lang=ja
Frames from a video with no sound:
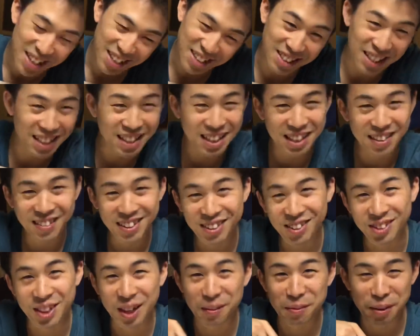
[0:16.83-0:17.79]
最近は
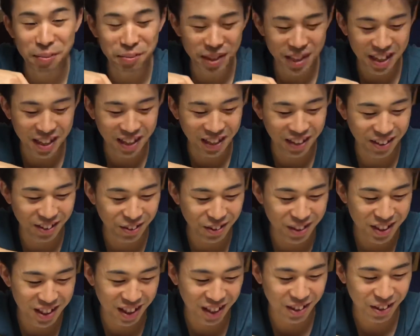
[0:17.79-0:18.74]
ちょっとあんま見ないけど置
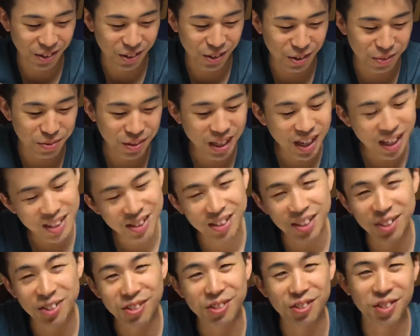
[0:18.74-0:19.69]
いてあるとこ、昔
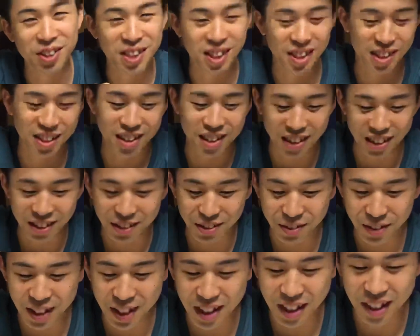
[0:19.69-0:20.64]
はよく置いてあったんだけど
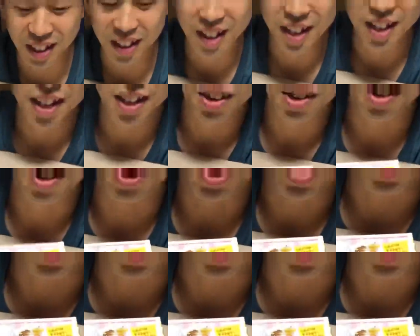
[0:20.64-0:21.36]
ね、こう